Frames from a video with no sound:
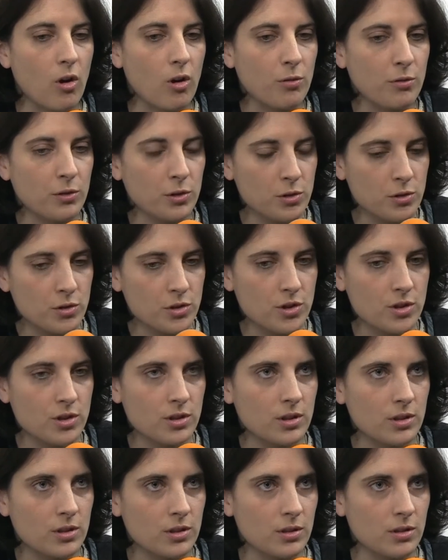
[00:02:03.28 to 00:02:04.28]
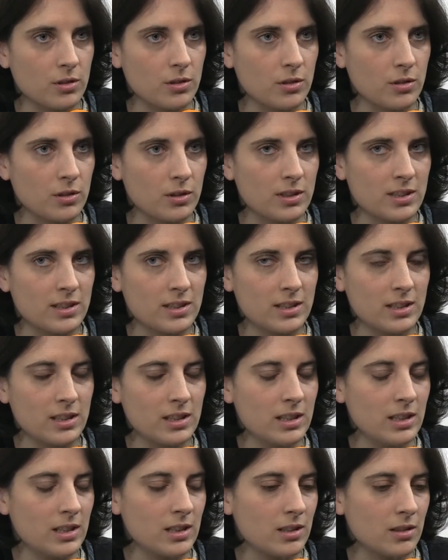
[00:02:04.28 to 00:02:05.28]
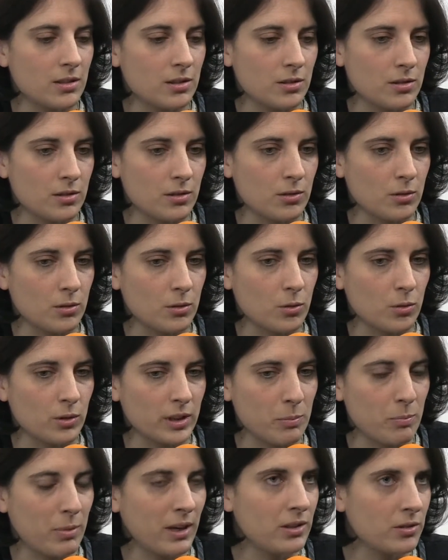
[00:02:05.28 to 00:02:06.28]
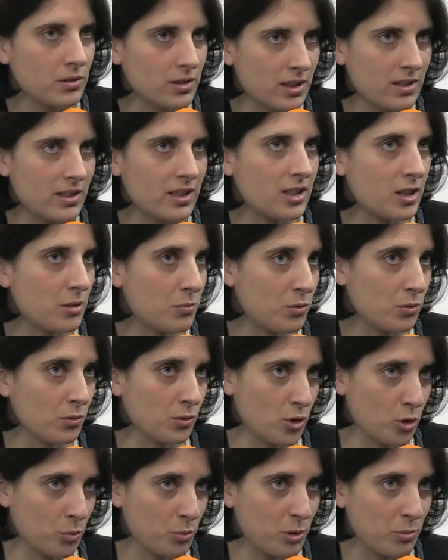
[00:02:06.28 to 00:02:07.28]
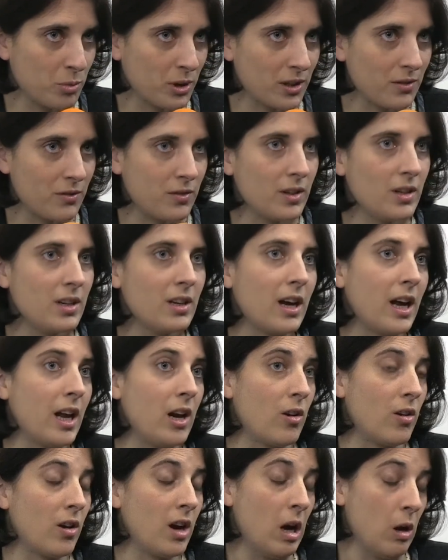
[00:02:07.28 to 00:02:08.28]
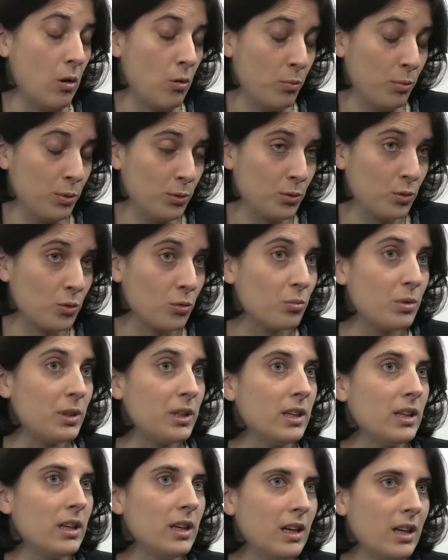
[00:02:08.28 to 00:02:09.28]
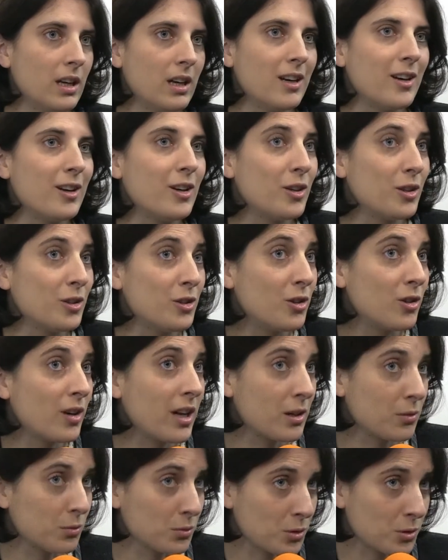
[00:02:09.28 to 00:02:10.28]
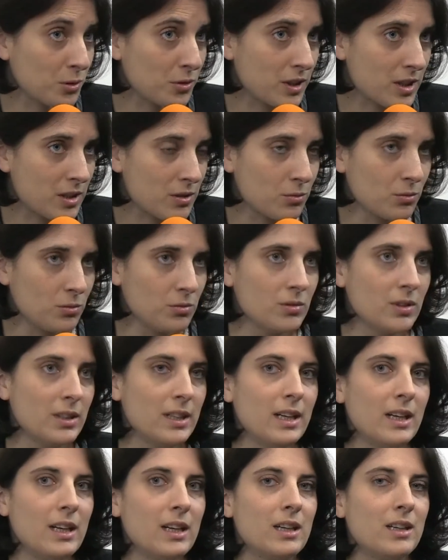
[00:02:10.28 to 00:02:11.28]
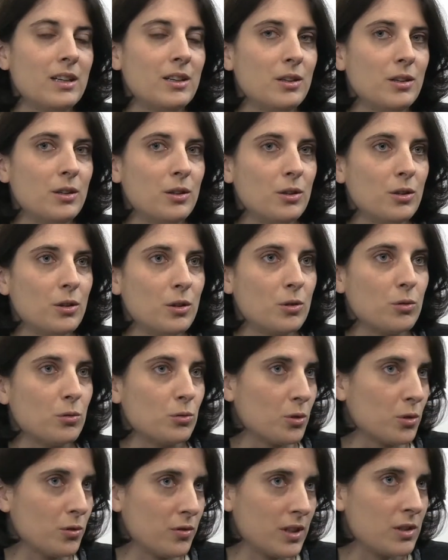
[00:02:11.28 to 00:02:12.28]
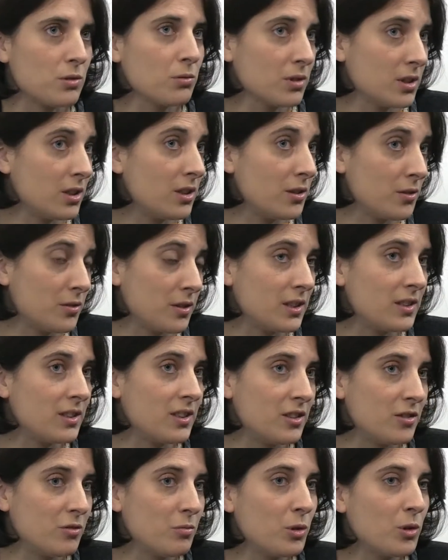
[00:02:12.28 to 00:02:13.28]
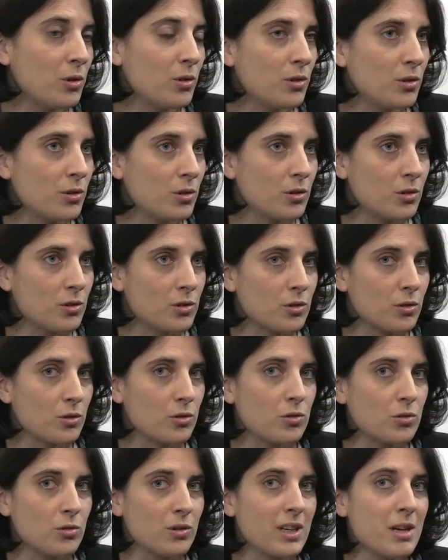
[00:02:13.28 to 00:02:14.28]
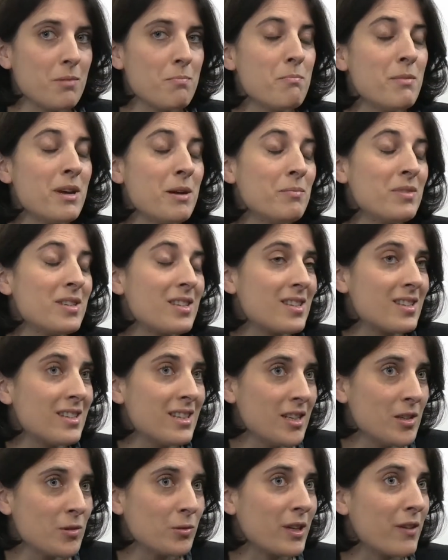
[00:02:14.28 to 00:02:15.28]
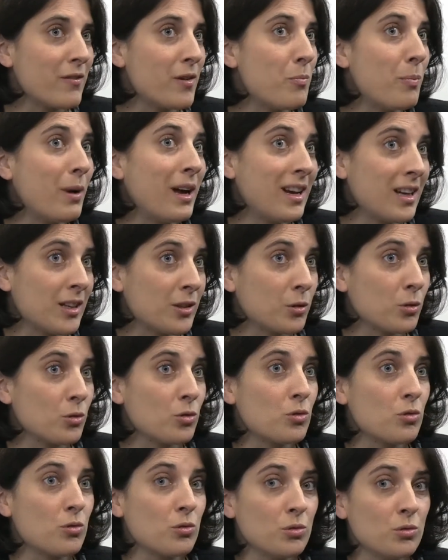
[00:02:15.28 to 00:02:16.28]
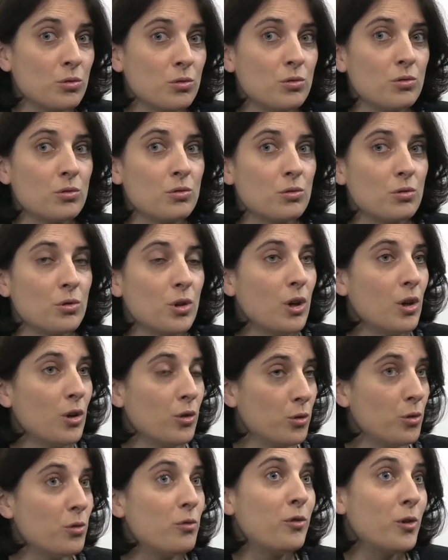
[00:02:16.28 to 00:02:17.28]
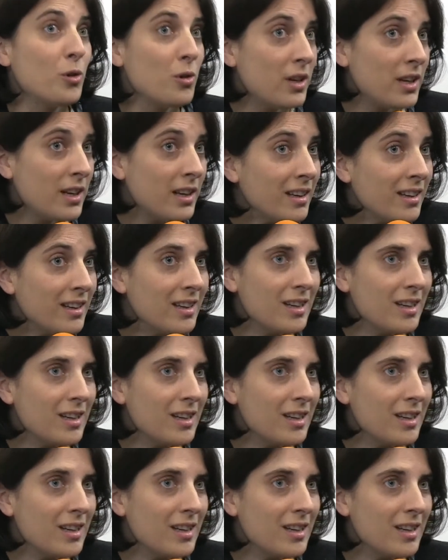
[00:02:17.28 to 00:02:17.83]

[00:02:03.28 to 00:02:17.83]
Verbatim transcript: revanche, si on n'est pas dans cette exception de copie privée, alors là, on peut tomber dans la contrefaçon, contrefaçon qui est effectivement sanctionnée, même si on n'avait pas l'intention de, de voler